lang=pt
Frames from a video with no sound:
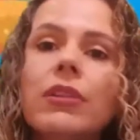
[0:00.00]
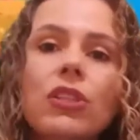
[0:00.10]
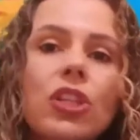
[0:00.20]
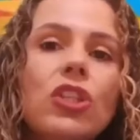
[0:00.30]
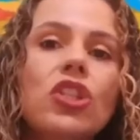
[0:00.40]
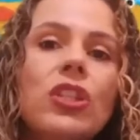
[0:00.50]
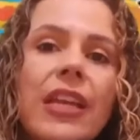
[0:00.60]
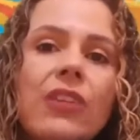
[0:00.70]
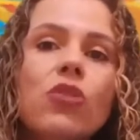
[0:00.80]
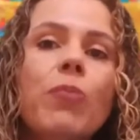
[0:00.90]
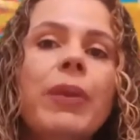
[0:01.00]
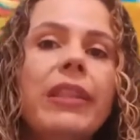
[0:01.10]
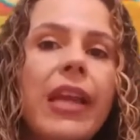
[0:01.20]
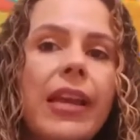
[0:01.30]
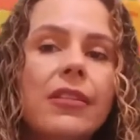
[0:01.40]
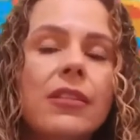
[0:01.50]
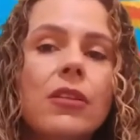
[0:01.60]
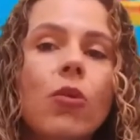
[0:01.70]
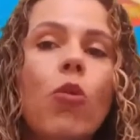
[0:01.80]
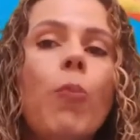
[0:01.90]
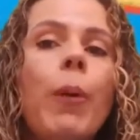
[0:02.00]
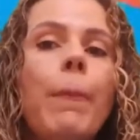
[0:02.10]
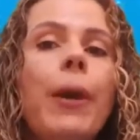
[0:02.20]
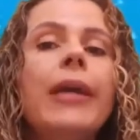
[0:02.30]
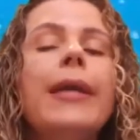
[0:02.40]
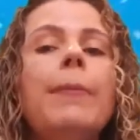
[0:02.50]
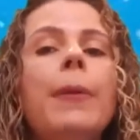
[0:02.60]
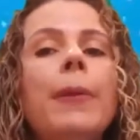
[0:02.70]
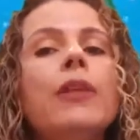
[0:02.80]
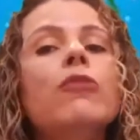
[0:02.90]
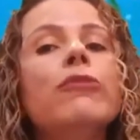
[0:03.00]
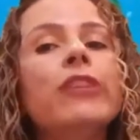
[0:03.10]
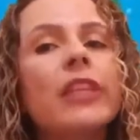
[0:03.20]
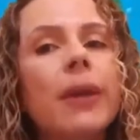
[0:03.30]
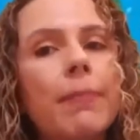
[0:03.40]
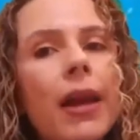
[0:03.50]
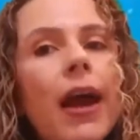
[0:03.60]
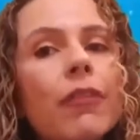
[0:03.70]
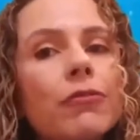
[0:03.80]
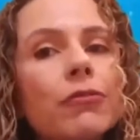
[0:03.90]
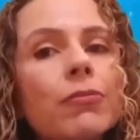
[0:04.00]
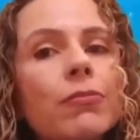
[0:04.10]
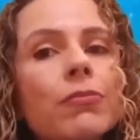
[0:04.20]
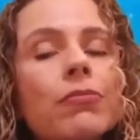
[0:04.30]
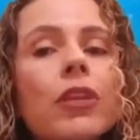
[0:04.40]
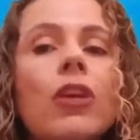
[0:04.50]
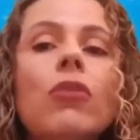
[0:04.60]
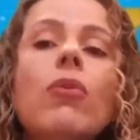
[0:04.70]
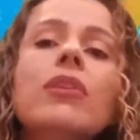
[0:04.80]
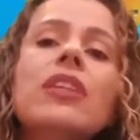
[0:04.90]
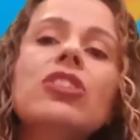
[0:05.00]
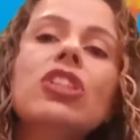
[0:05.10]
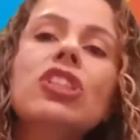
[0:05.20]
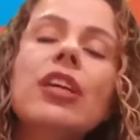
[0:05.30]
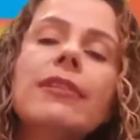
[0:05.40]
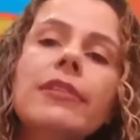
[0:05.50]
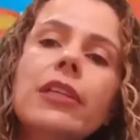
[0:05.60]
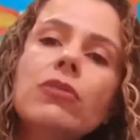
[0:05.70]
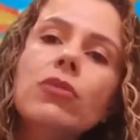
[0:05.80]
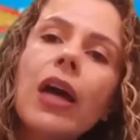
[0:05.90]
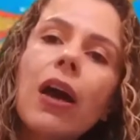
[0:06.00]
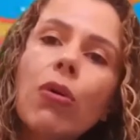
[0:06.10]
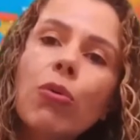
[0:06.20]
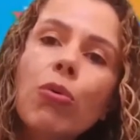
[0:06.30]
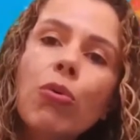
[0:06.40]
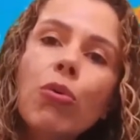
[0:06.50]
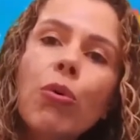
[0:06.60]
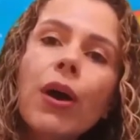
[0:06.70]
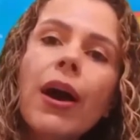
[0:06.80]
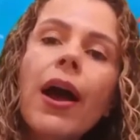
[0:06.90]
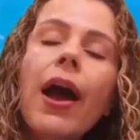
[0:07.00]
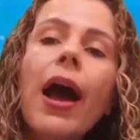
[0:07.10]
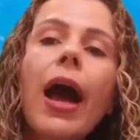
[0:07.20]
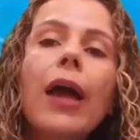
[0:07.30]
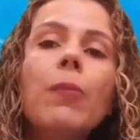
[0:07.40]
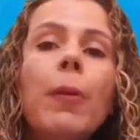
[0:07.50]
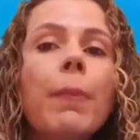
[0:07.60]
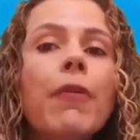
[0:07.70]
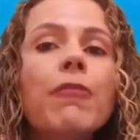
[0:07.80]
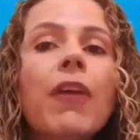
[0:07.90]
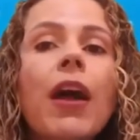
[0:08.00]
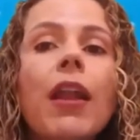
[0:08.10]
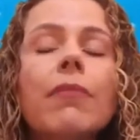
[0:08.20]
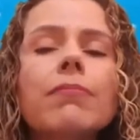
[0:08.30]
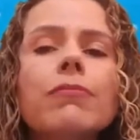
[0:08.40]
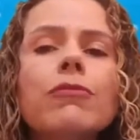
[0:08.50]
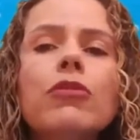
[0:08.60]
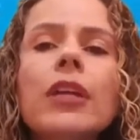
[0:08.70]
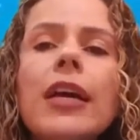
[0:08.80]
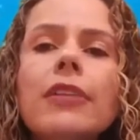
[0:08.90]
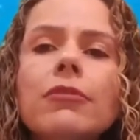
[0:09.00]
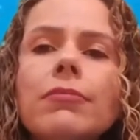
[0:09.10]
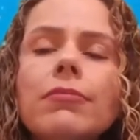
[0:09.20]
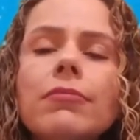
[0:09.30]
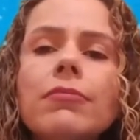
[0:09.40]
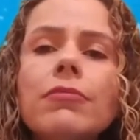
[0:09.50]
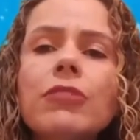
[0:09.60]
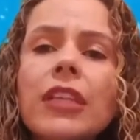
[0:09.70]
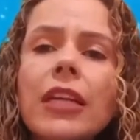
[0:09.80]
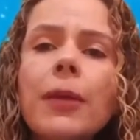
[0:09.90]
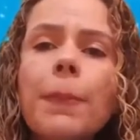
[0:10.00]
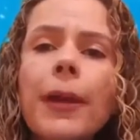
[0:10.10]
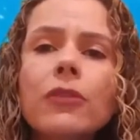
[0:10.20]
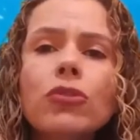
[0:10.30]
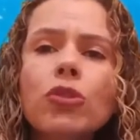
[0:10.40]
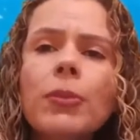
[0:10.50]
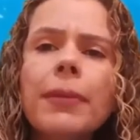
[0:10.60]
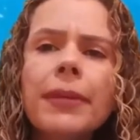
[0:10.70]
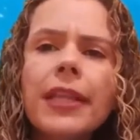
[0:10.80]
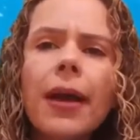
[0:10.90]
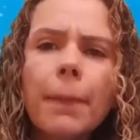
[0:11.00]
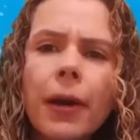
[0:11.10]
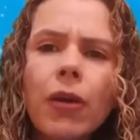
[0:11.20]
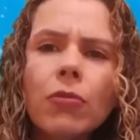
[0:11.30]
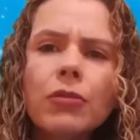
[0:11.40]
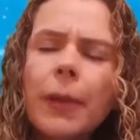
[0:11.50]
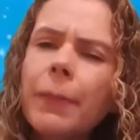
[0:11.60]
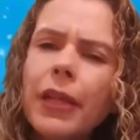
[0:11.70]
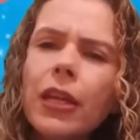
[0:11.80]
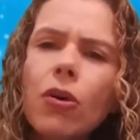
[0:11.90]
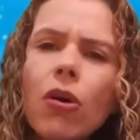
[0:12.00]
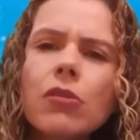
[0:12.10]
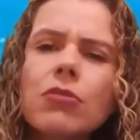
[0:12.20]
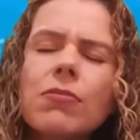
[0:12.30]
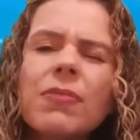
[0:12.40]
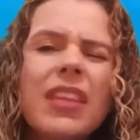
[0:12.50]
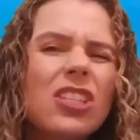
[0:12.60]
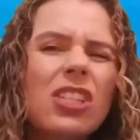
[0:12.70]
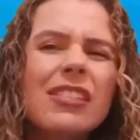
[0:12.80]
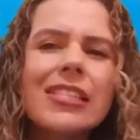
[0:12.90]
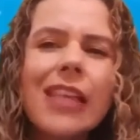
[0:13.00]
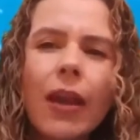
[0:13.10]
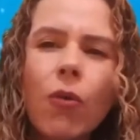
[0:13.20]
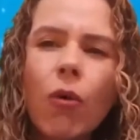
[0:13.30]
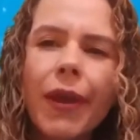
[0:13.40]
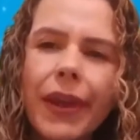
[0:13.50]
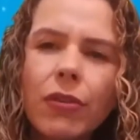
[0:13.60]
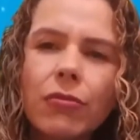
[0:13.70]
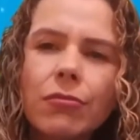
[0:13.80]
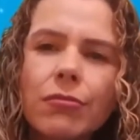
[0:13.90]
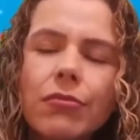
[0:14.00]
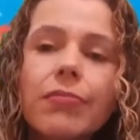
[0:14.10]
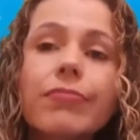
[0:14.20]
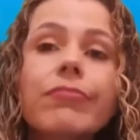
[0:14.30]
Quando a gente desobedece, o papai e a mamãe não fica bravo? Quando a gente está andando na rua, aí o papai fala: "Fulano, fica aqui perto de mim, me dá a mão, que é perigoso". E a gente sai correndo.